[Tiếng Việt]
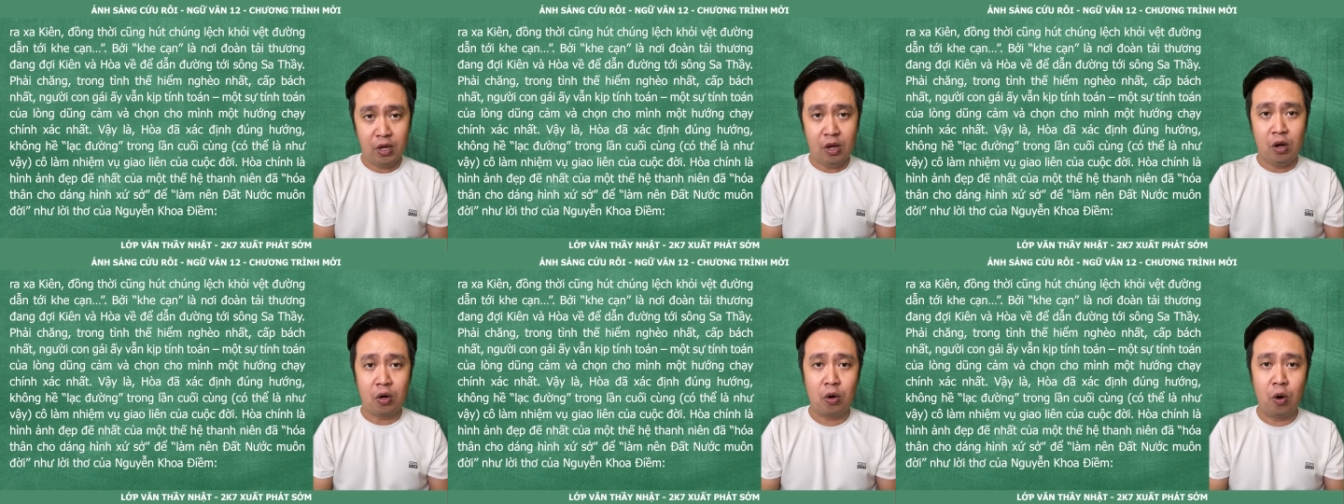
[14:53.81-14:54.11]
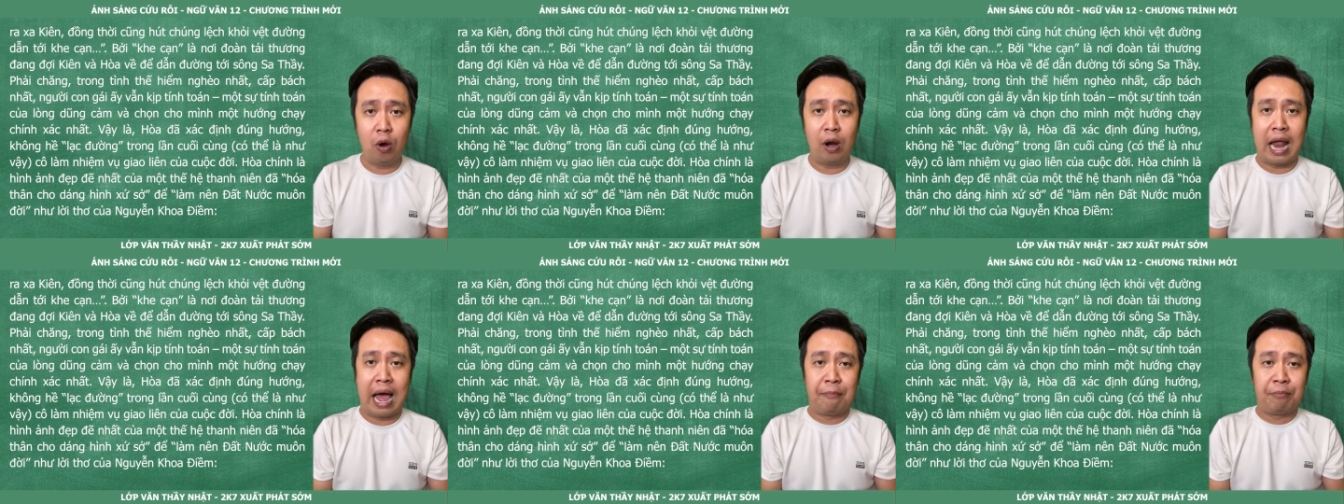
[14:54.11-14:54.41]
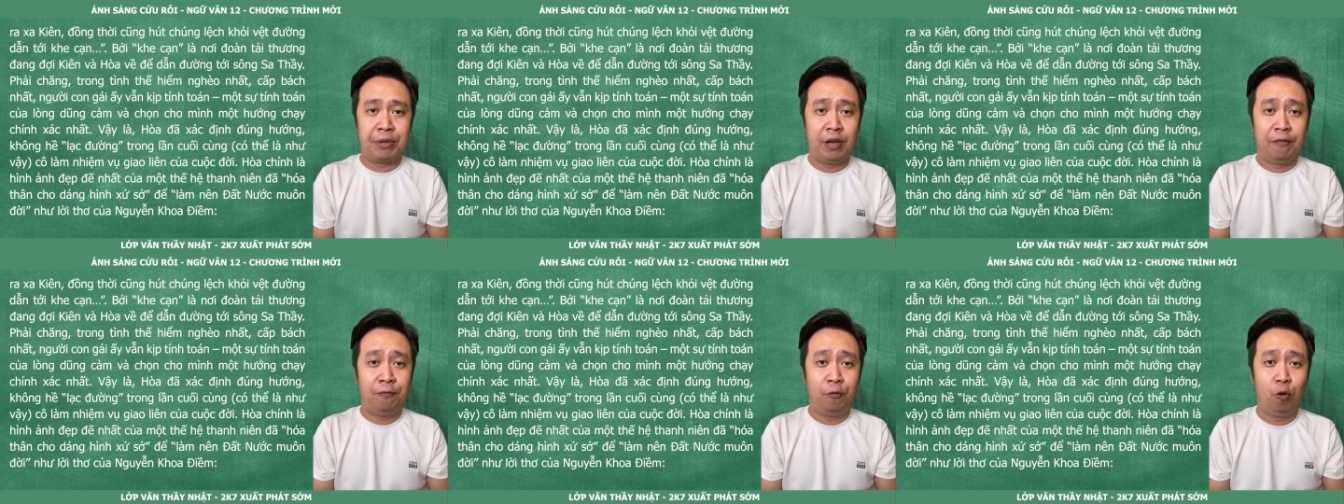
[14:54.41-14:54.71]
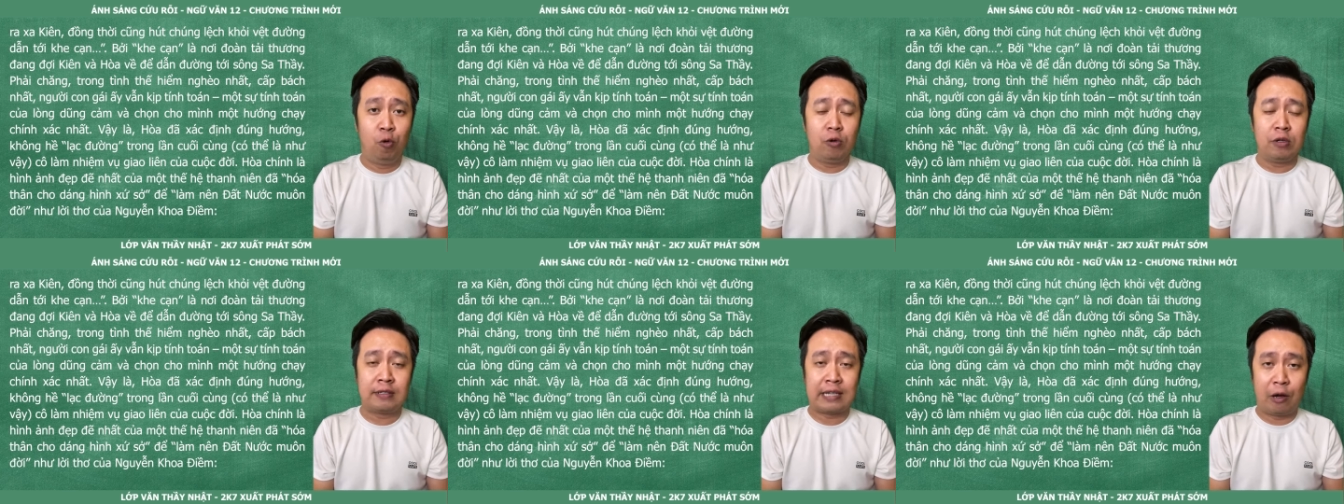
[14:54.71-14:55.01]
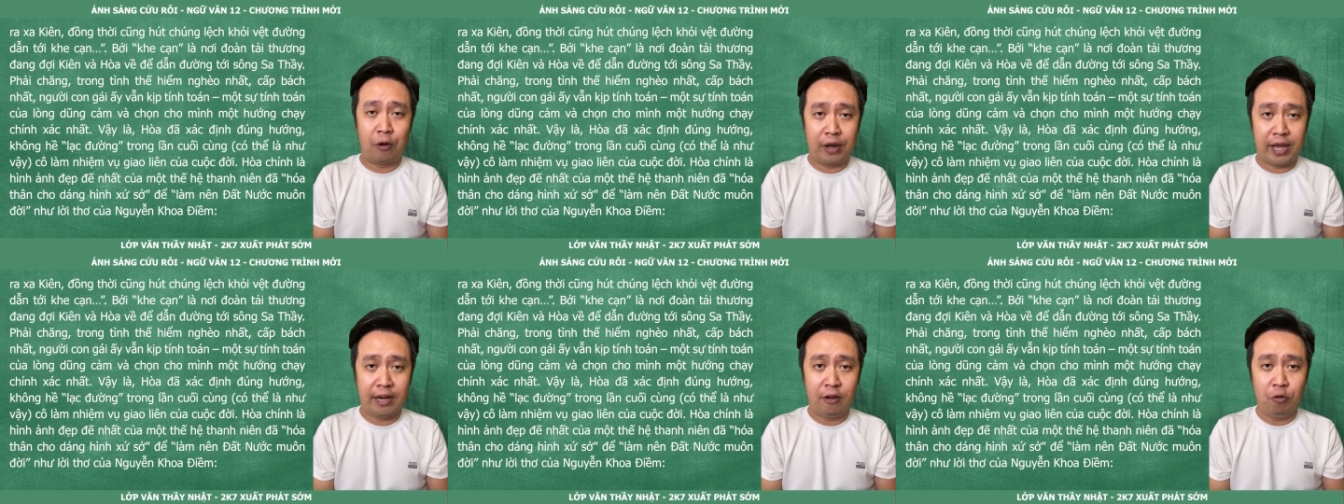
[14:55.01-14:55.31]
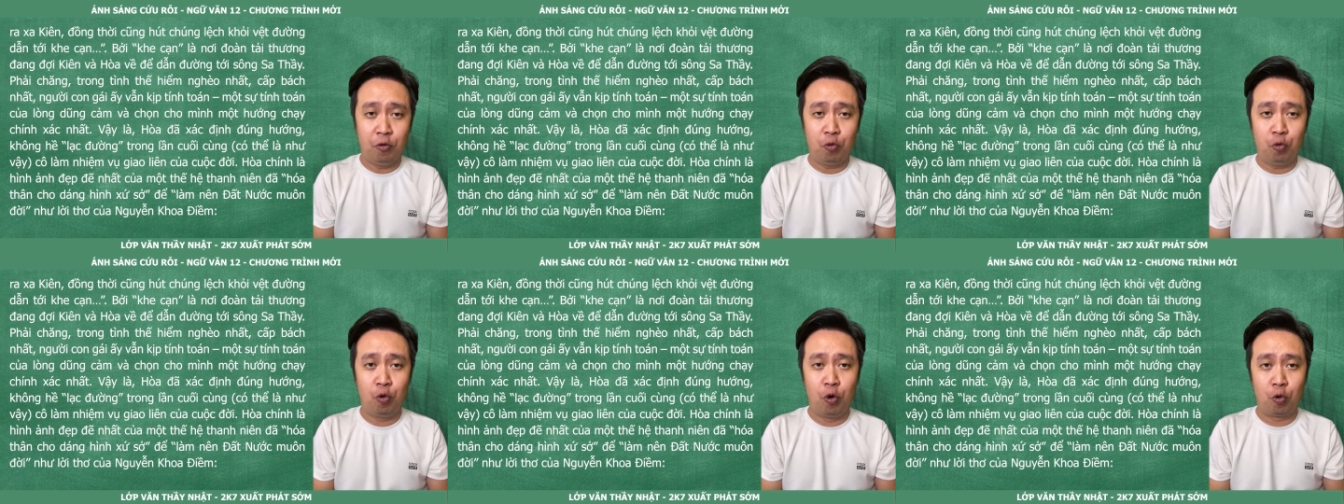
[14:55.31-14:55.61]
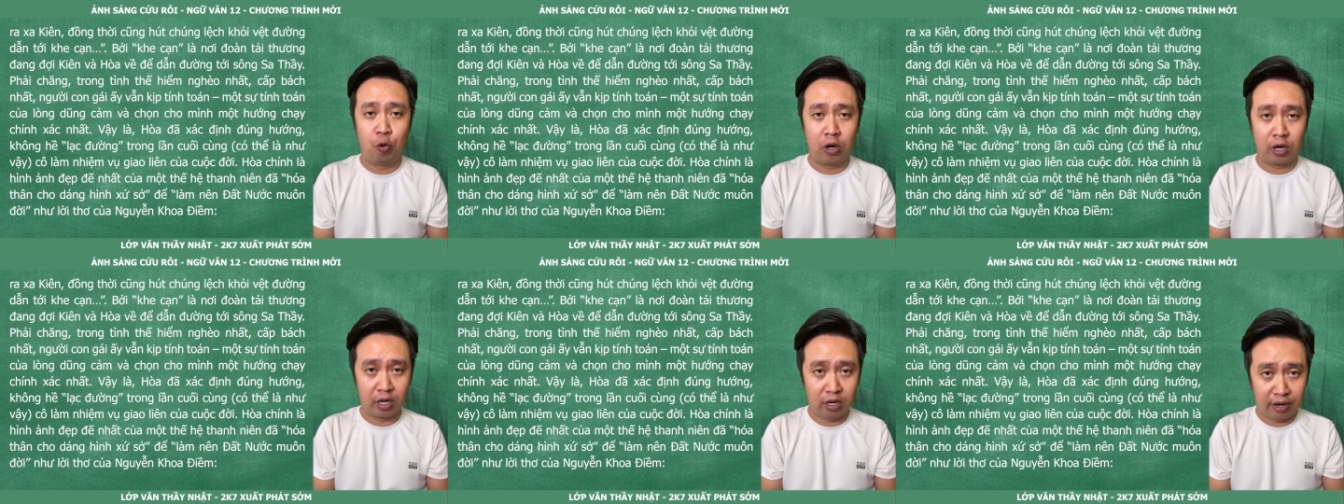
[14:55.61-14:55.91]
Cô làm nhiệm vụ giao liên của
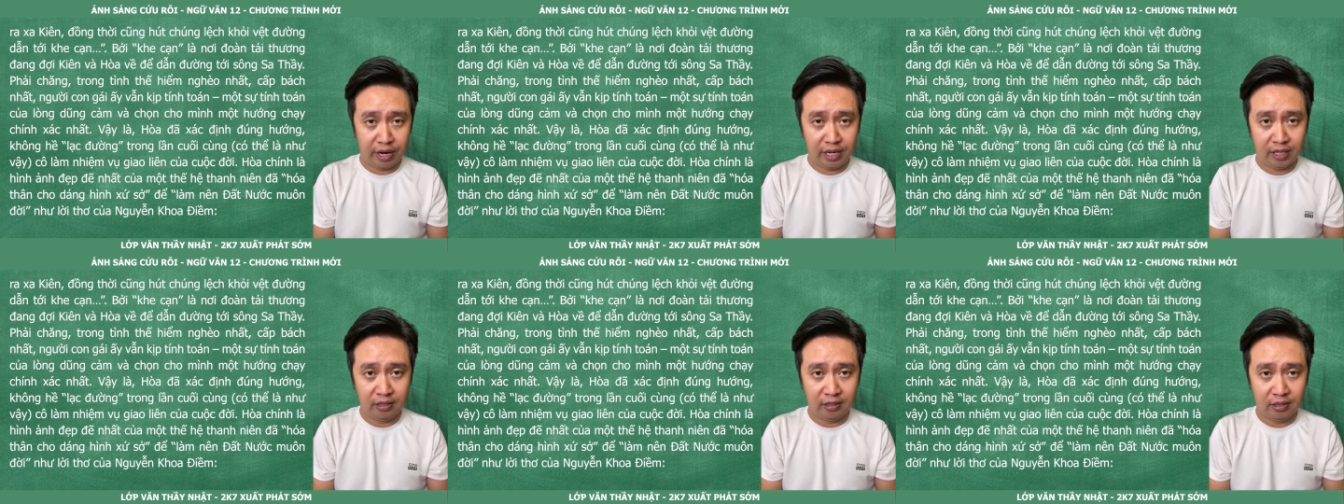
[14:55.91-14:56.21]
cuộc đời.